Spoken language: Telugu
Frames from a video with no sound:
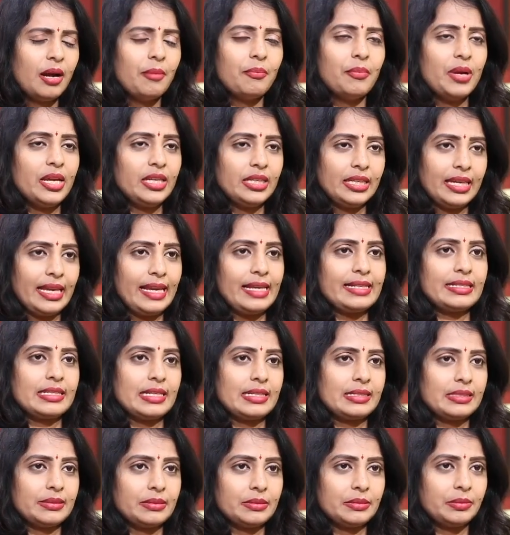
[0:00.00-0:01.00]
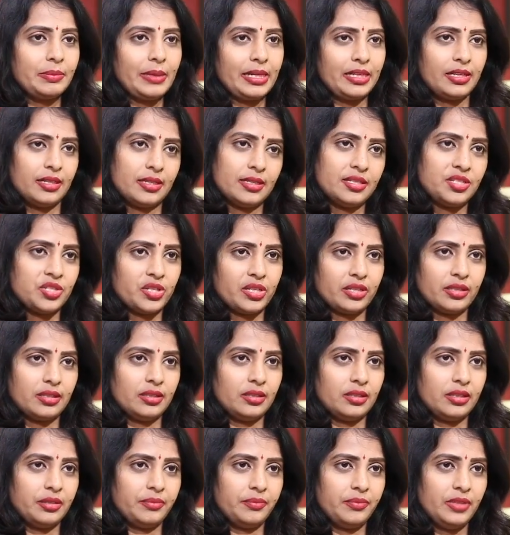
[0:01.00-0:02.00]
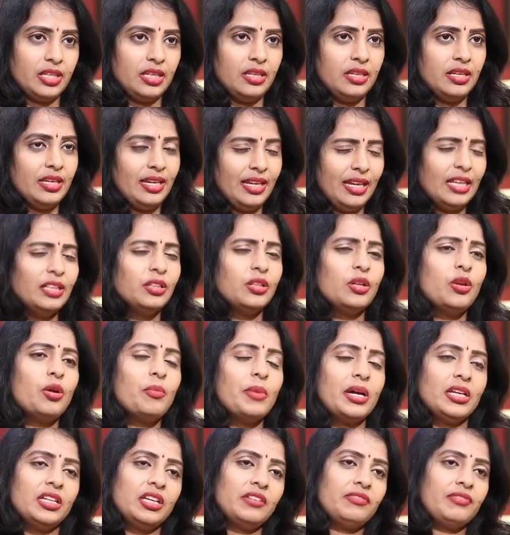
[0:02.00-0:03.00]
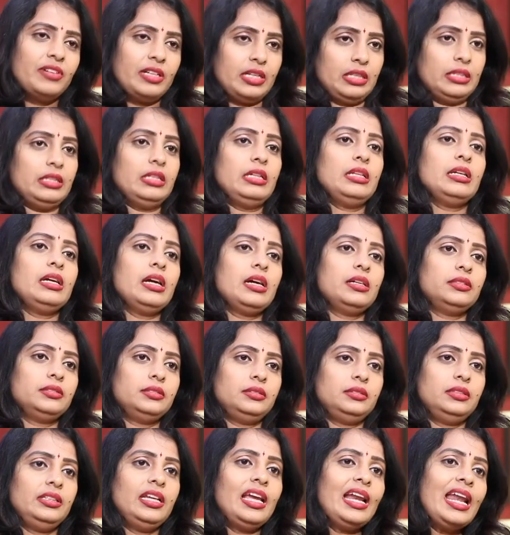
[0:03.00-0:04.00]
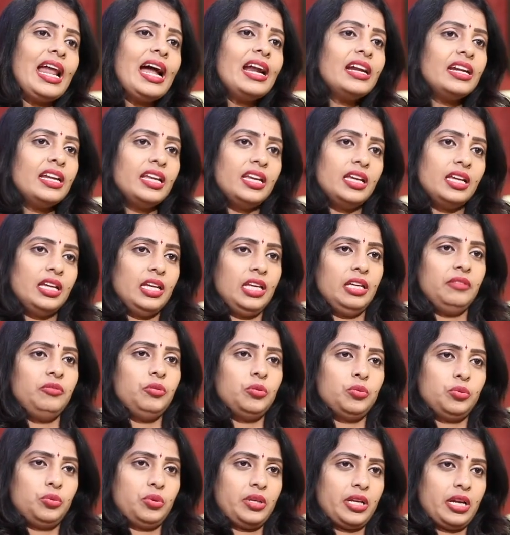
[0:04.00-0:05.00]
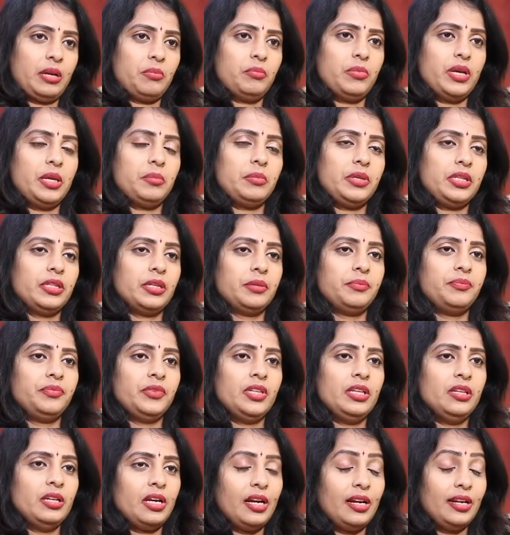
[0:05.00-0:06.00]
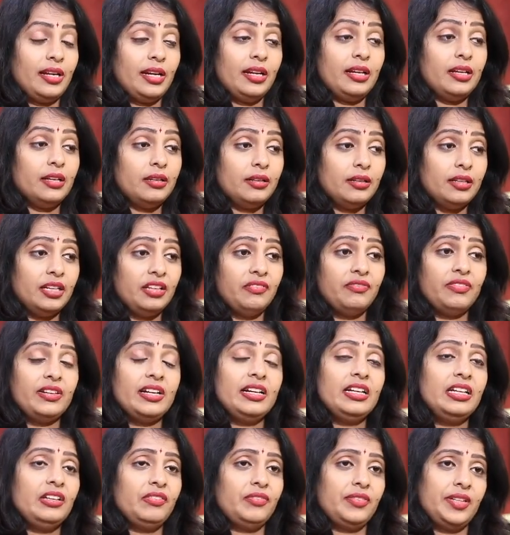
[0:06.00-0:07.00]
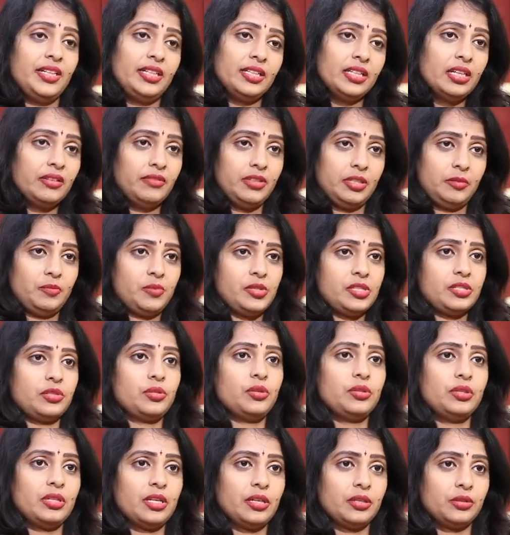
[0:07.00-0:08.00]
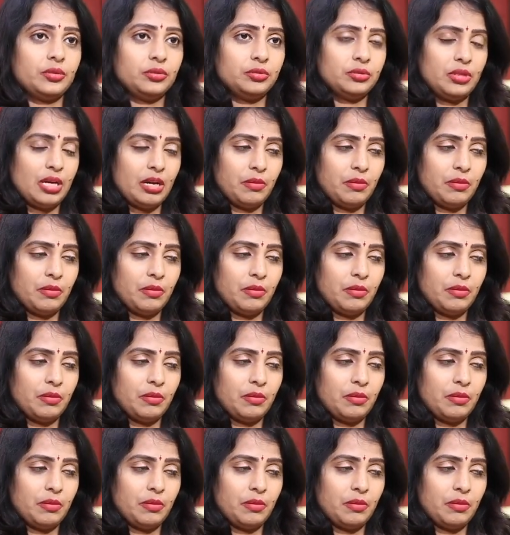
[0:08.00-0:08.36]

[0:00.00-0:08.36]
అమ్మాయి కేసెస్ పెట్టడం జరిగింది ఇందులో మనకి ఫర్దర్గా ఎలాంటి ఇవి ఉంటాయి అబ్బాయి మీద అంటే డిఫరెంట్ డిఫరెంట్గా వినిపిస్తుంది నాకు